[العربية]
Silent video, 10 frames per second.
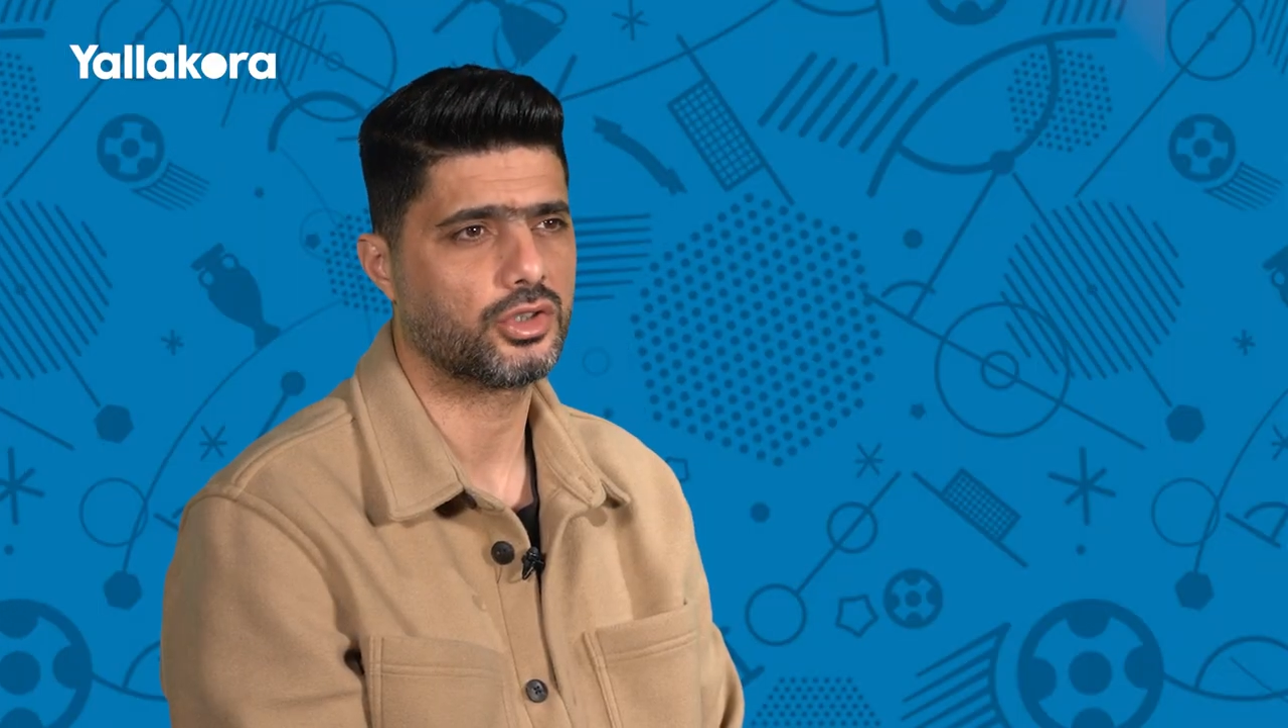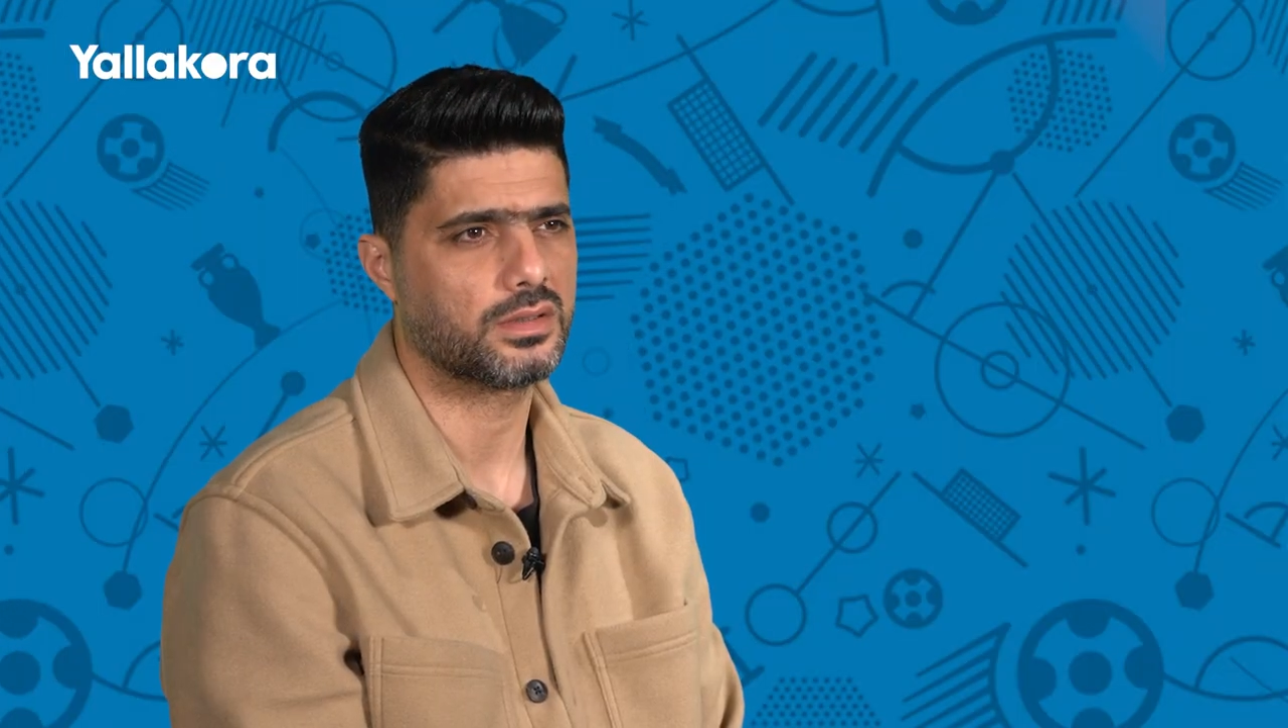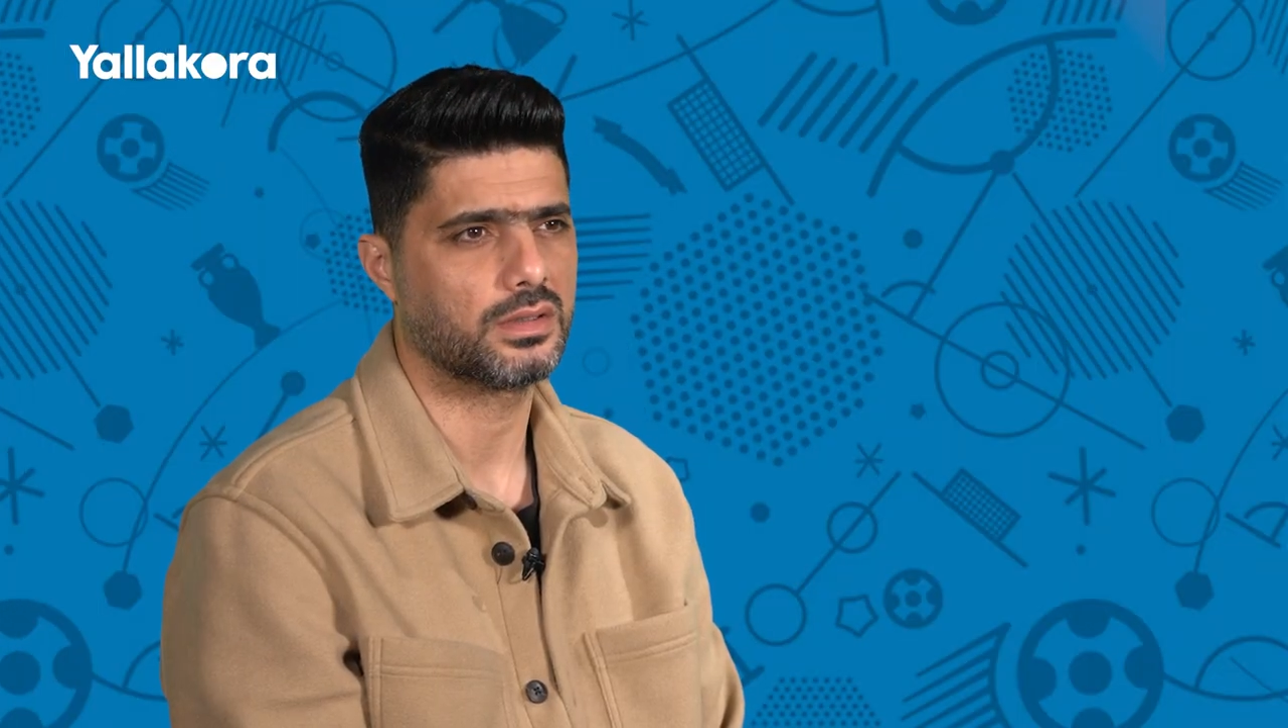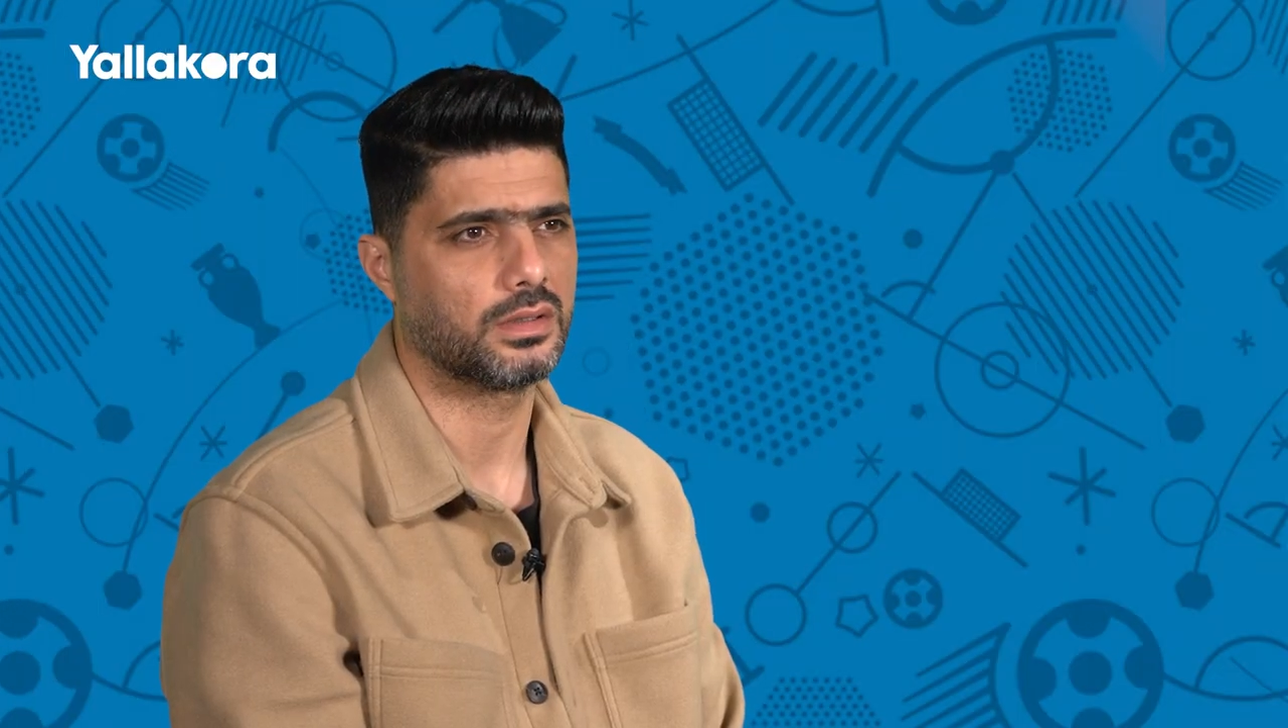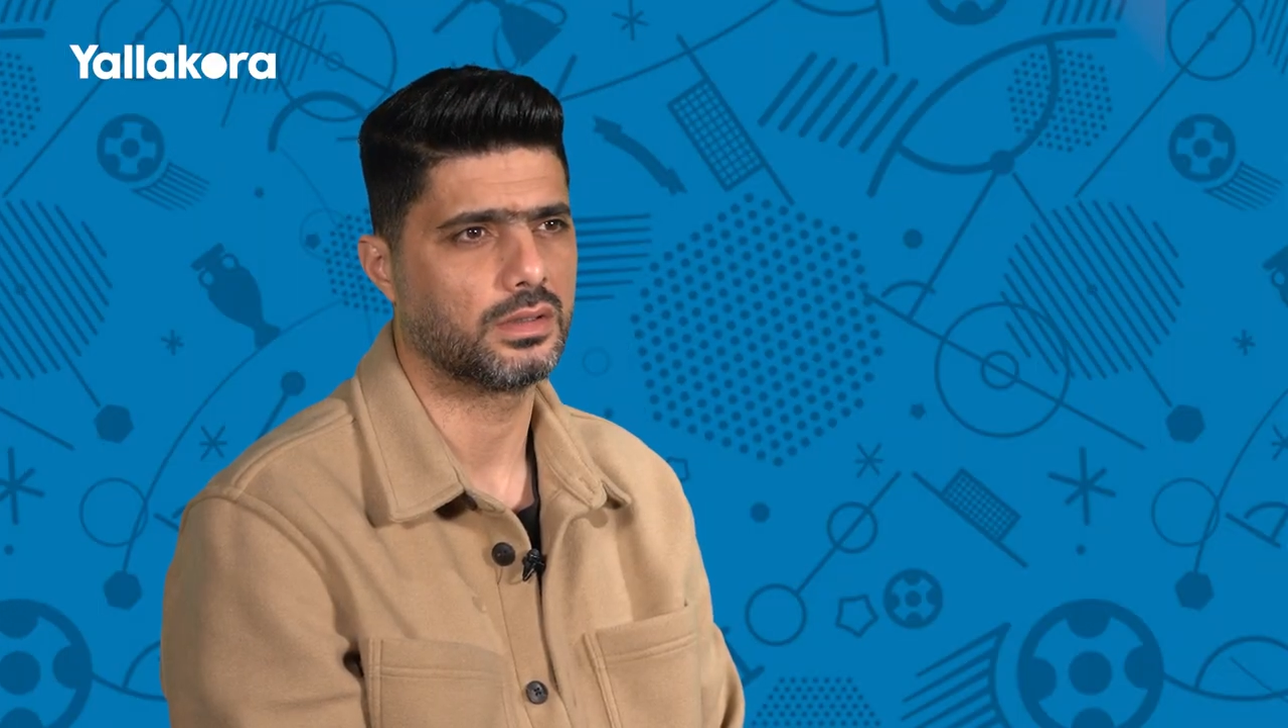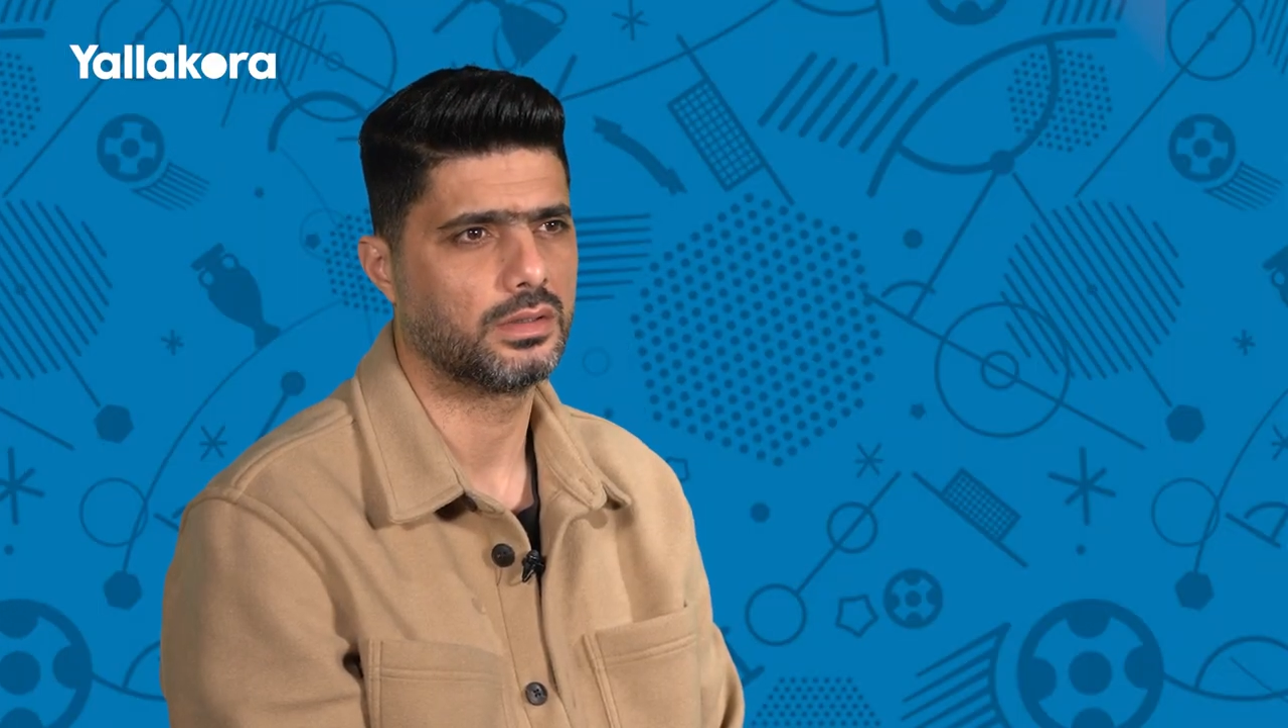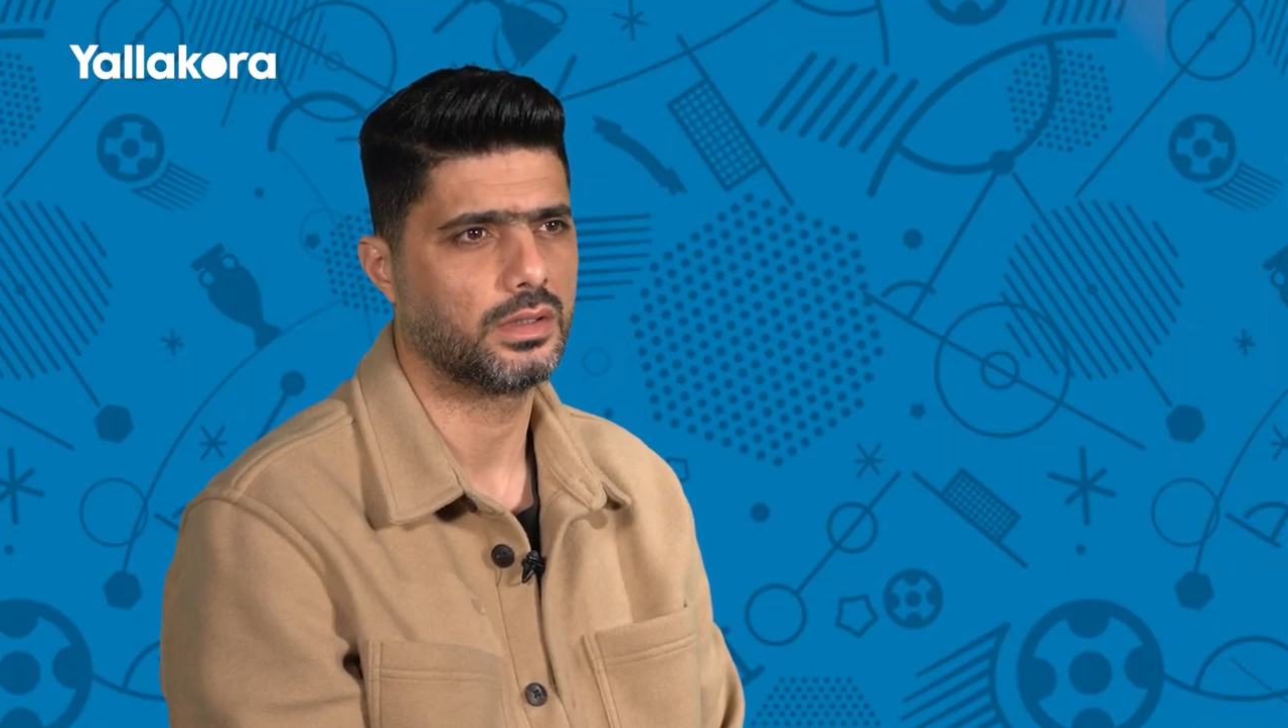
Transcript: لشخصيه